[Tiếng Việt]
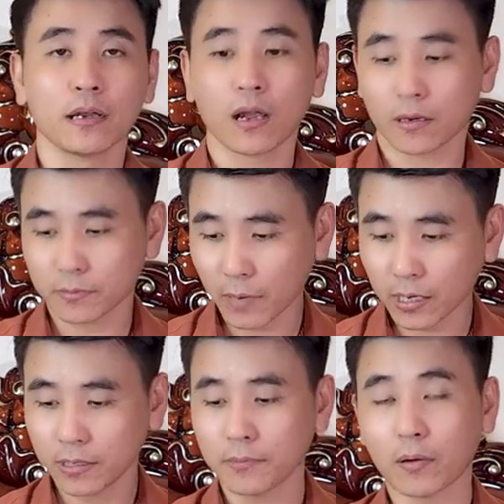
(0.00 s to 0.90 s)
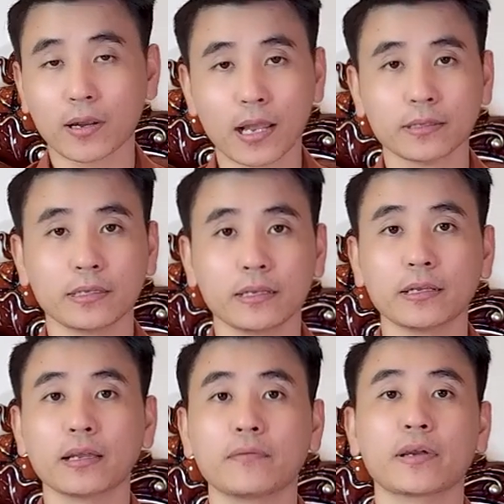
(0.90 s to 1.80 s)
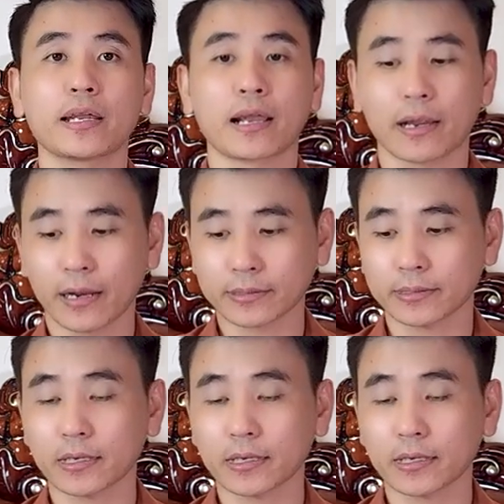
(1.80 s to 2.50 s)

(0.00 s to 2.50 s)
hoặc bất cứ màu khác thì liên hệ với kỳ lan kỳ lan sẽ